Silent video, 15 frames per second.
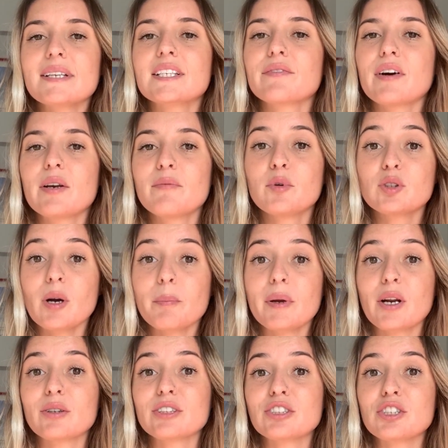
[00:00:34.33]
mas que vale muito a
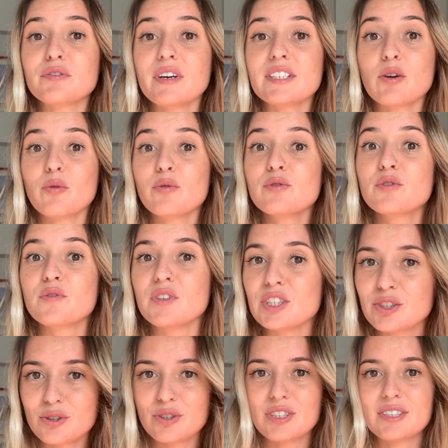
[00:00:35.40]
pena quando a gente faz alguns
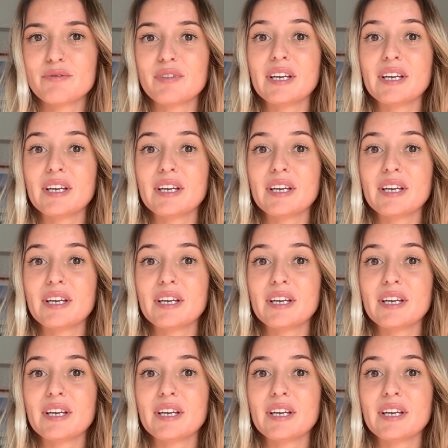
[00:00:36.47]
vídeos.